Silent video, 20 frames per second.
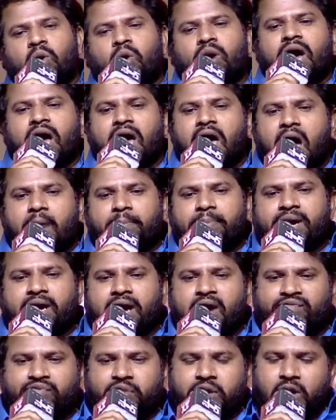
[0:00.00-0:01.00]
కూడా
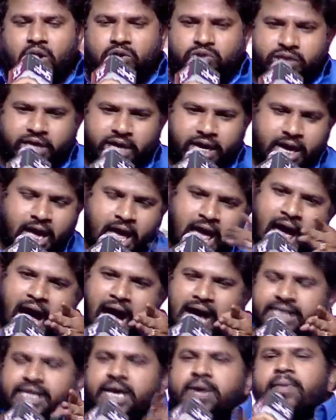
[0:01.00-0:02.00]
హ్యాపీగా ఫీల్ అవుద్ది
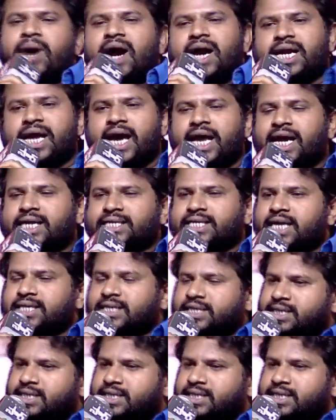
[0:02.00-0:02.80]
అది మా డైరెక్టర్